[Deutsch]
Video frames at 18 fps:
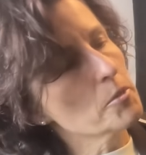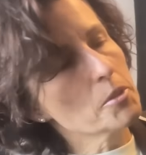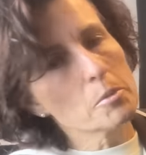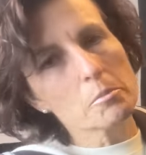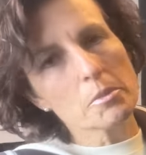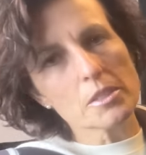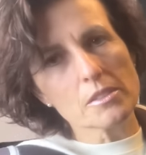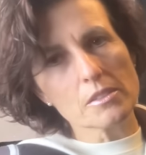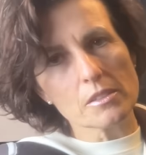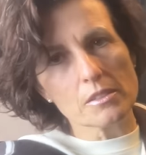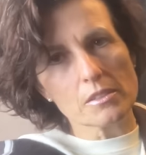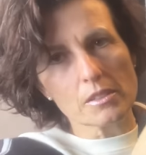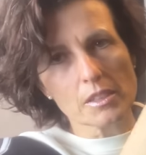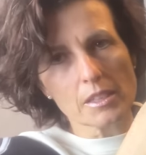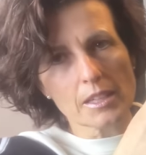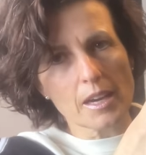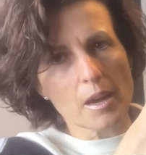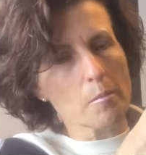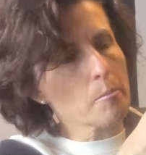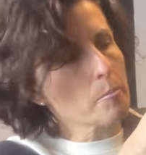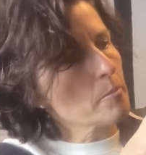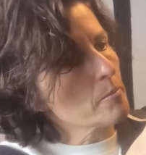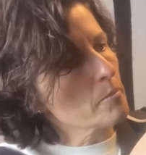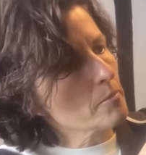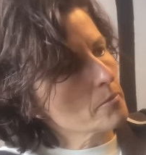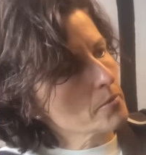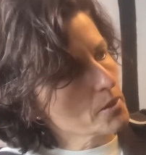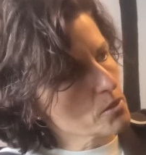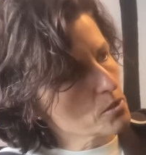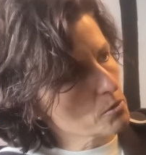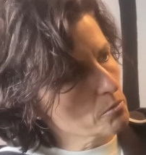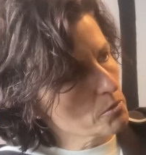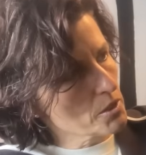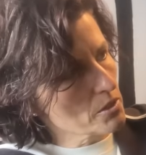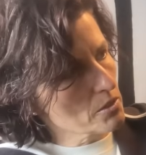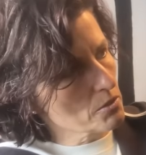die mit äh, Krampen, also
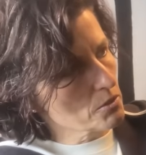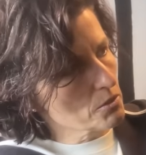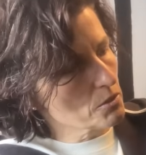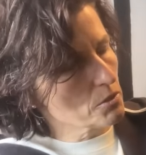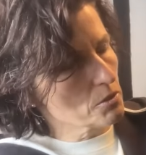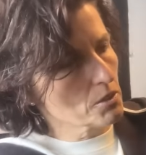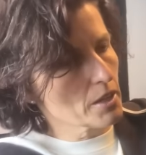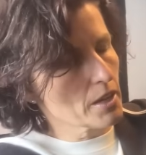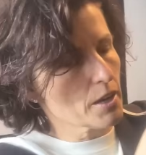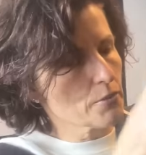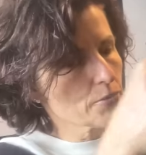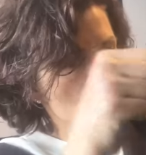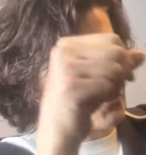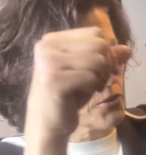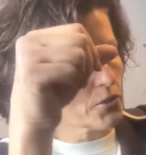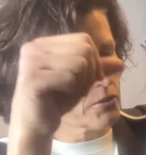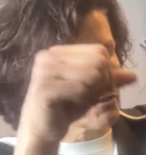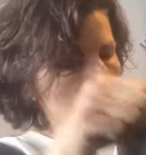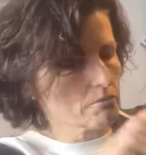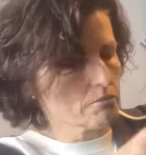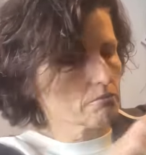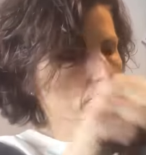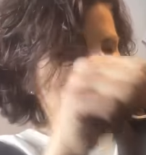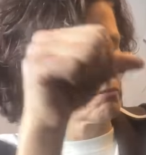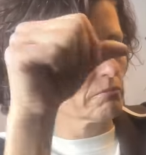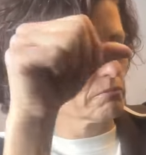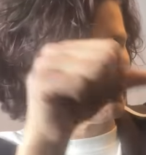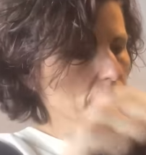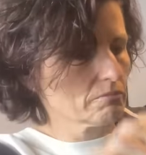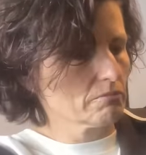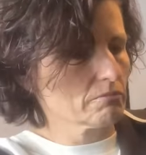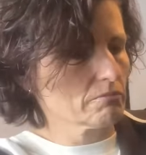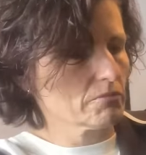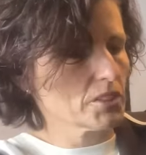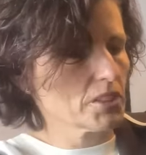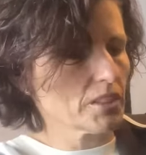mit äh, Haft,
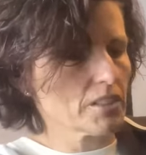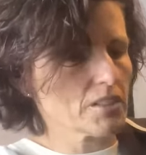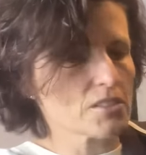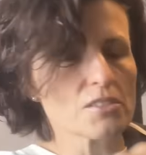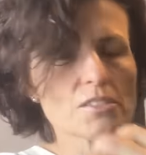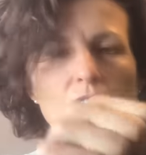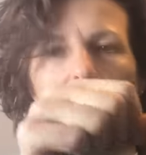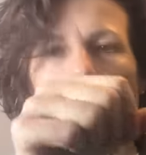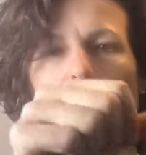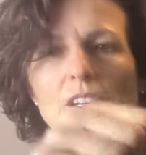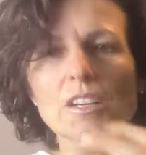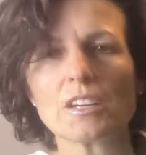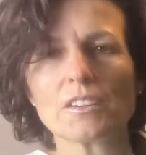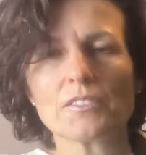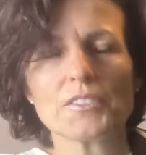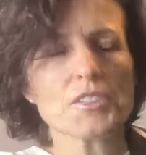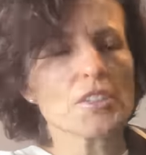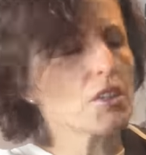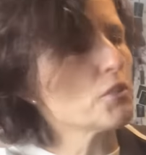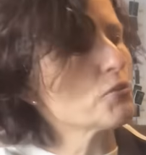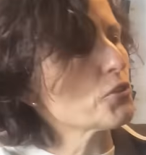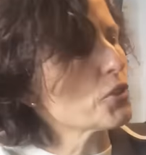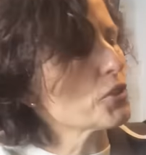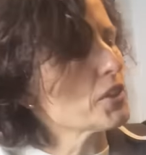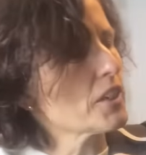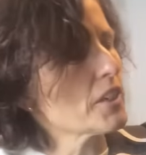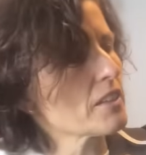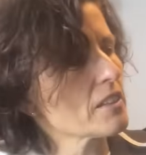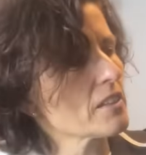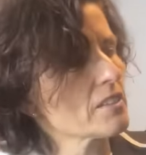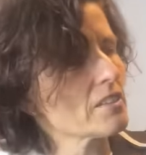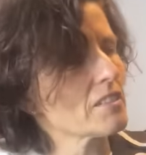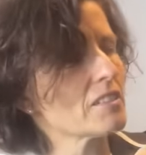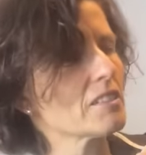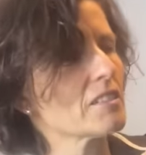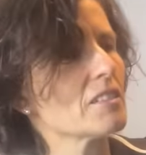wie heißen die? Nicht Efeunadeln,